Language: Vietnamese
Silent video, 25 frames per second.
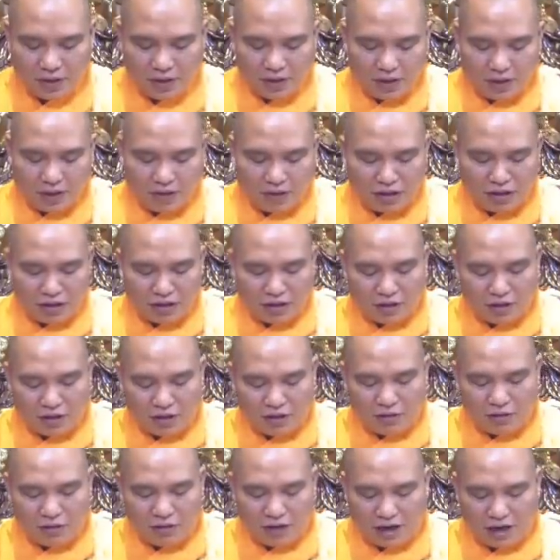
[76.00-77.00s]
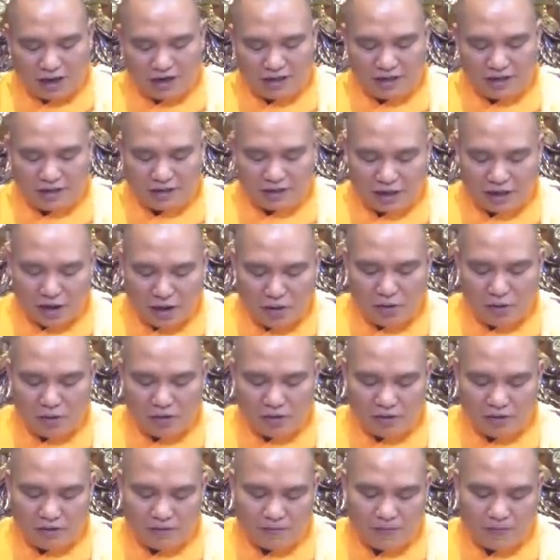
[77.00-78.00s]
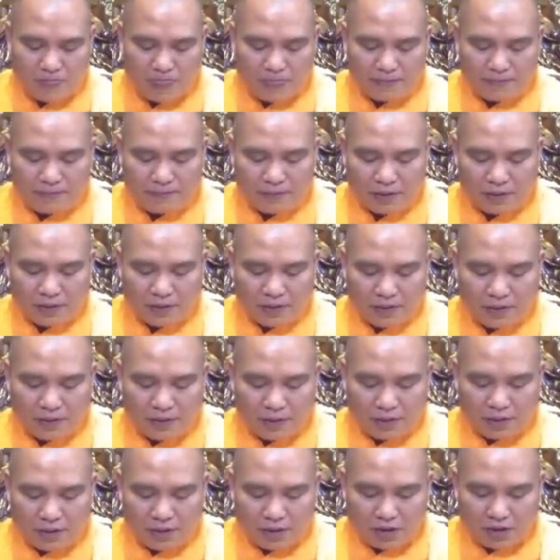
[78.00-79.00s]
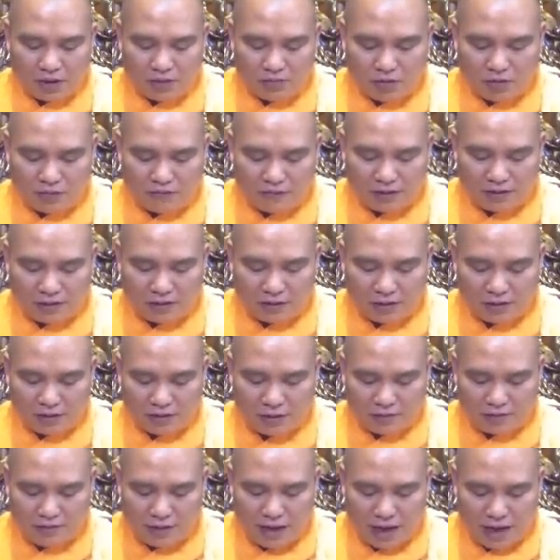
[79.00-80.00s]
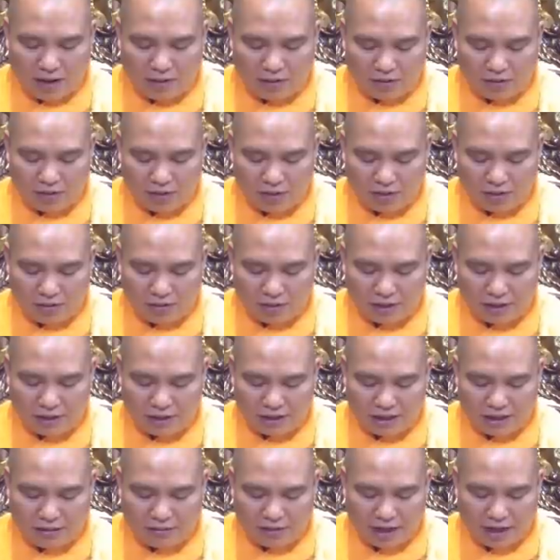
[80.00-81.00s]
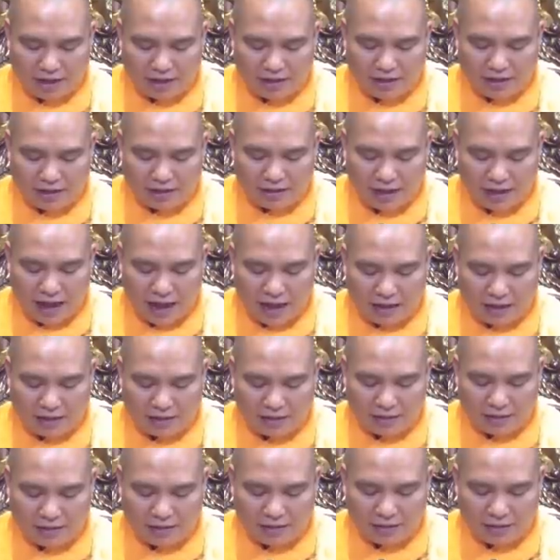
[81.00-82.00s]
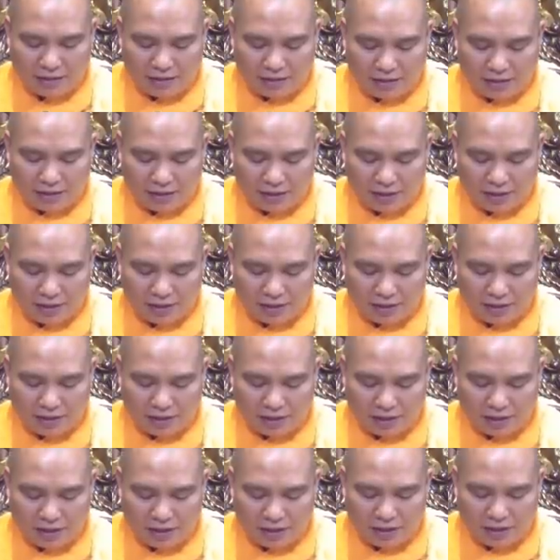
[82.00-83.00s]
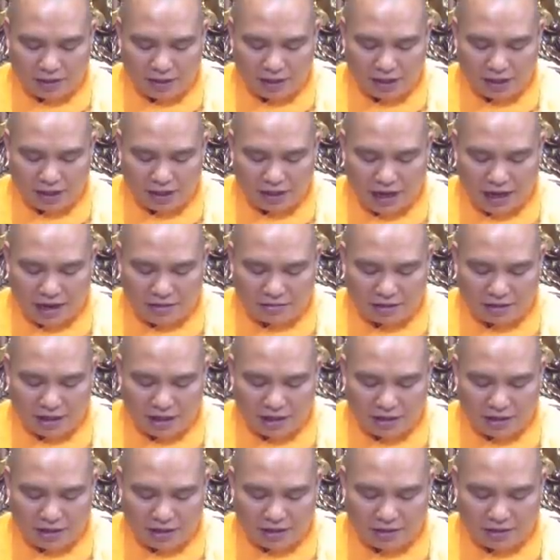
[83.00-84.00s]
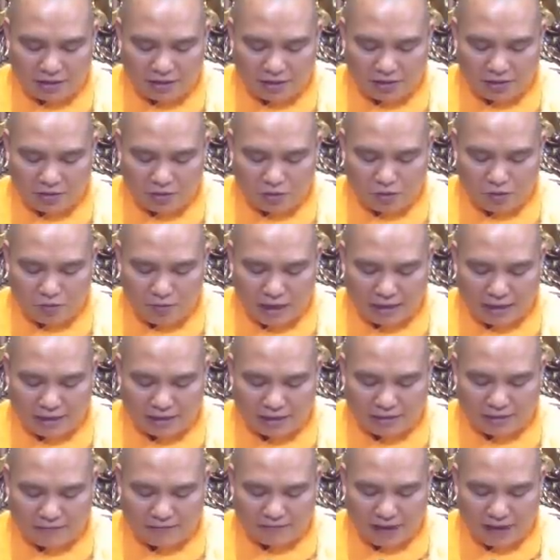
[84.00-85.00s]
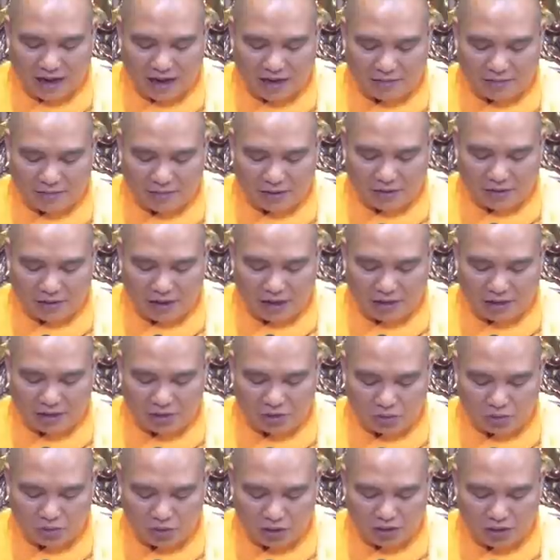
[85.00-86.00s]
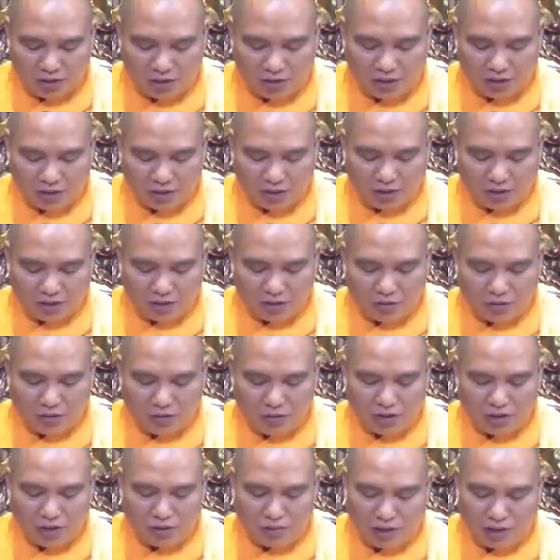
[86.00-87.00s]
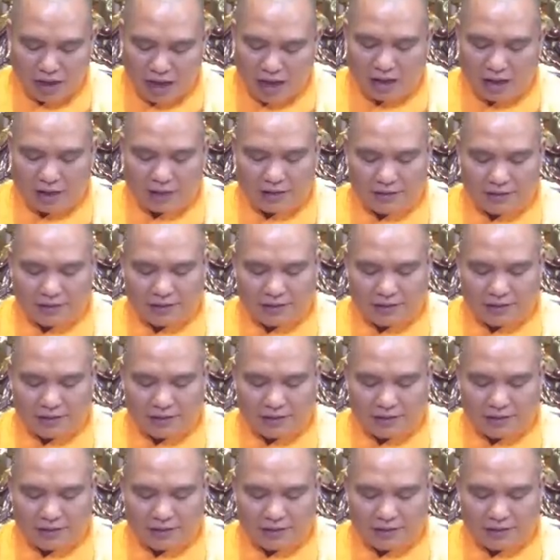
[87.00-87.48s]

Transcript: con có câu hỏi như sau có một phật tử bảo con treo ảnh địa tạng thì khi nào gia đình có cúng mặn thì phải bỏ ảnh xuống có đúng không ạ à?